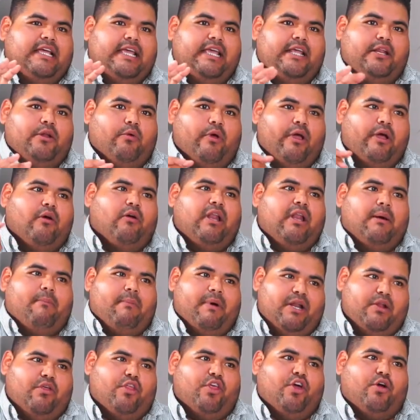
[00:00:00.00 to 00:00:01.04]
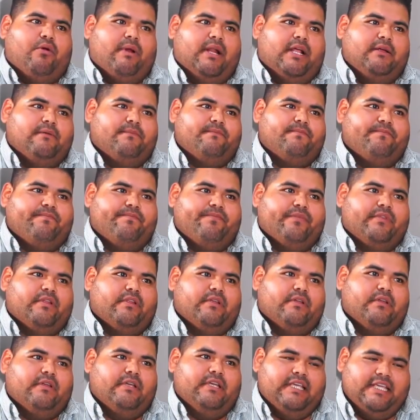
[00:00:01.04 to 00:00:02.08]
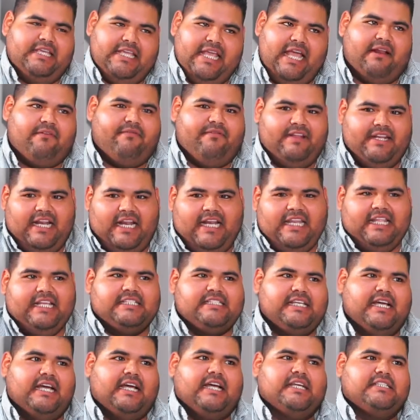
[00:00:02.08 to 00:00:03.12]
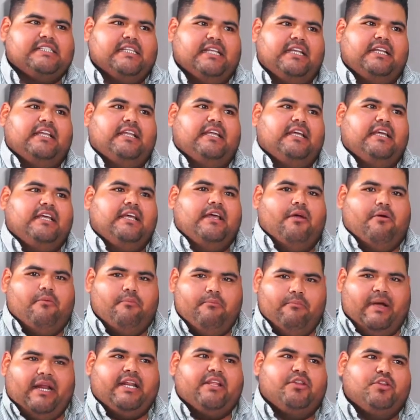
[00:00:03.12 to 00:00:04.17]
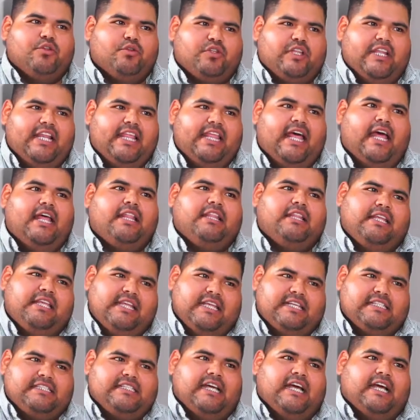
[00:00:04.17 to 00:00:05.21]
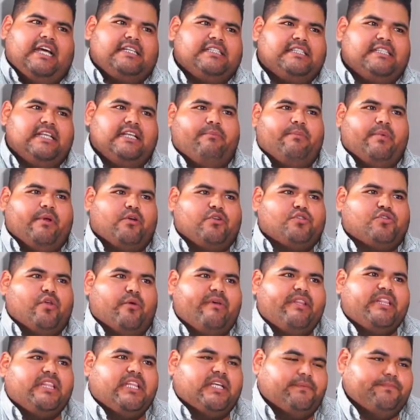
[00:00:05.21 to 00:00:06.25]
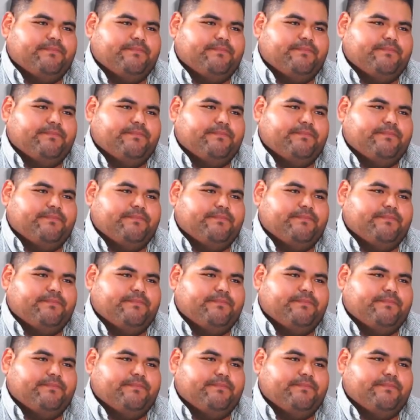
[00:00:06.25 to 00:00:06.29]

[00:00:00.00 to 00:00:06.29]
y luego la mano de obra. Y ya al final ya sacas el margen de utilidad y ya sacas el costo de venta.